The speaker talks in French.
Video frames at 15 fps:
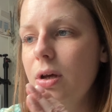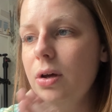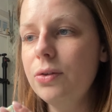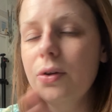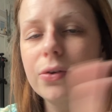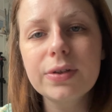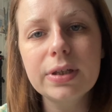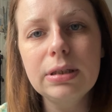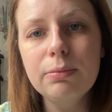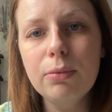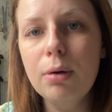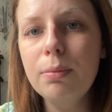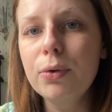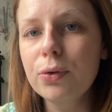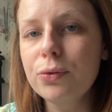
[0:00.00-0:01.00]
dans un
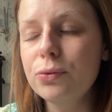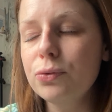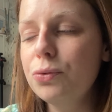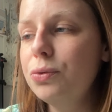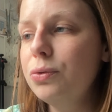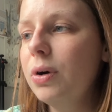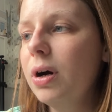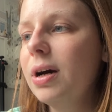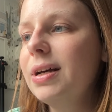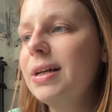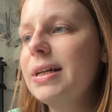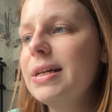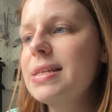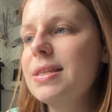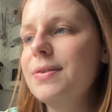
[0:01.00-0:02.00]
immeuble, dans une cour.
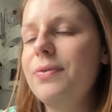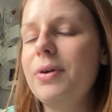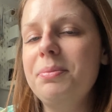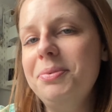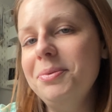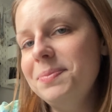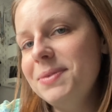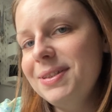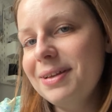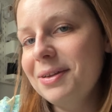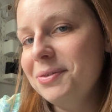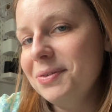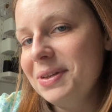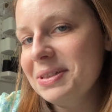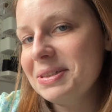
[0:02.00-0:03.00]
Ça fait un peu petit
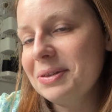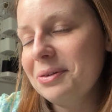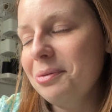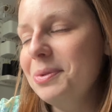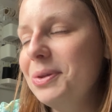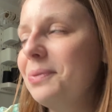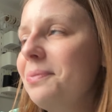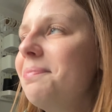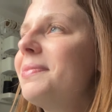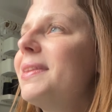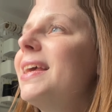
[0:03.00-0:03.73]
atelier, c'est trop mignon.